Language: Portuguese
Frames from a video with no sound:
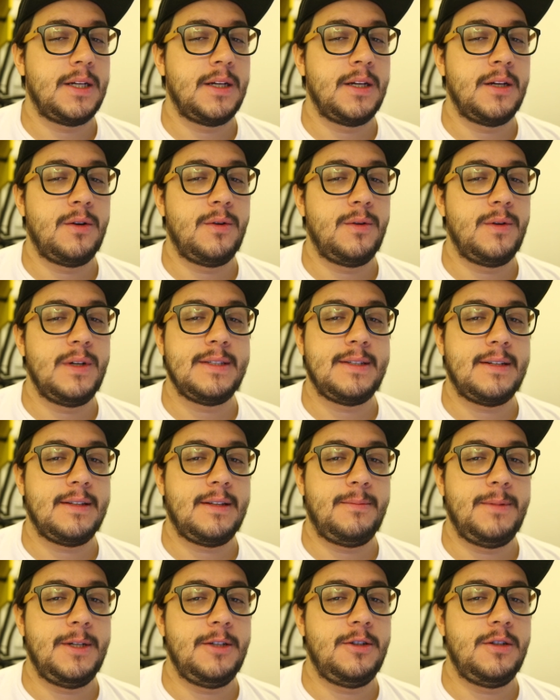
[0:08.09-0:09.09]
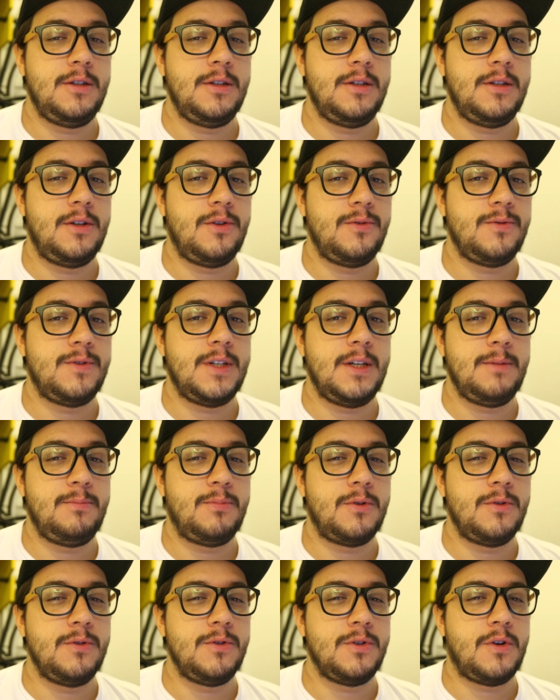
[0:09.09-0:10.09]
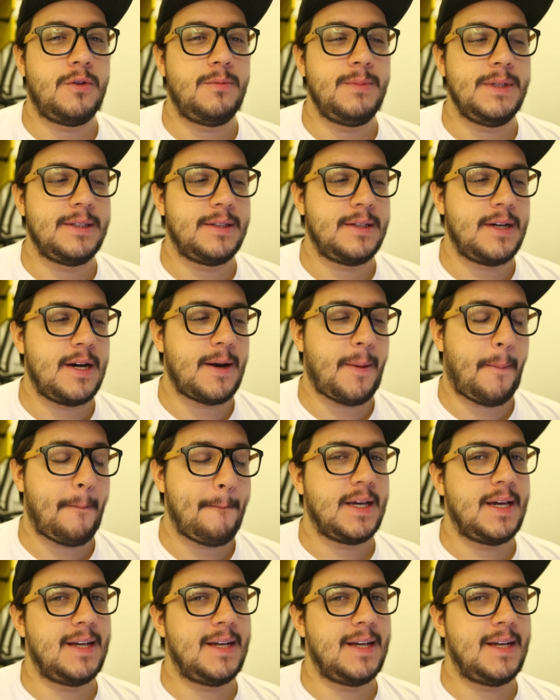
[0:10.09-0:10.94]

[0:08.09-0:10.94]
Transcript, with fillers: Eu exatamente não sei por onde começar.